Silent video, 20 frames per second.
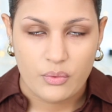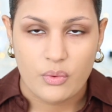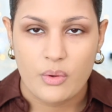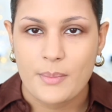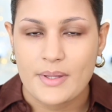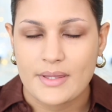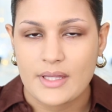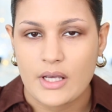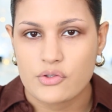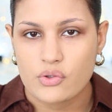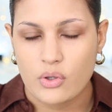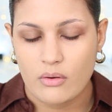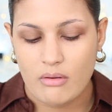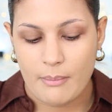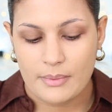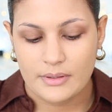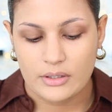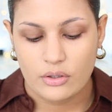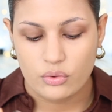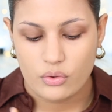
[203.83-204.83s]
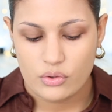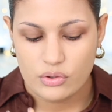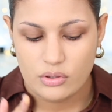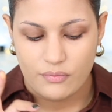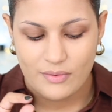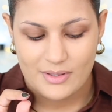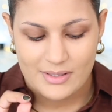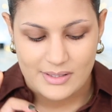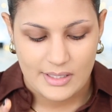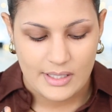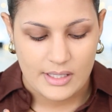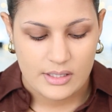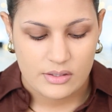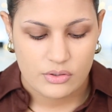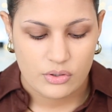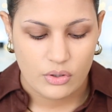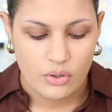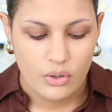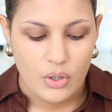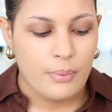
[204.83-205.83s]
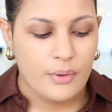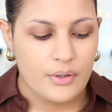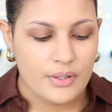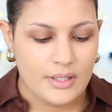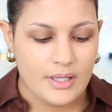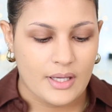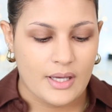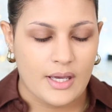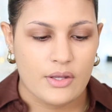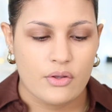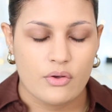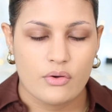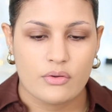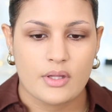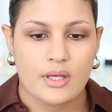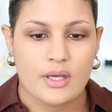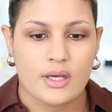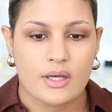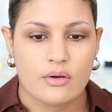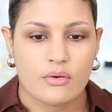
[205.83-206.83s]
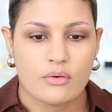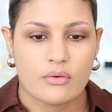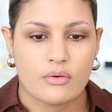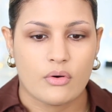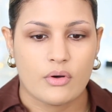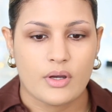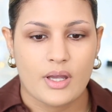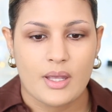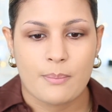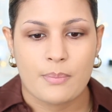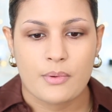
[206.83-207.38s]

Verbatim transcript: una investigación, obviamente todo esto fue en silencio, porque ellos dijeron, ok,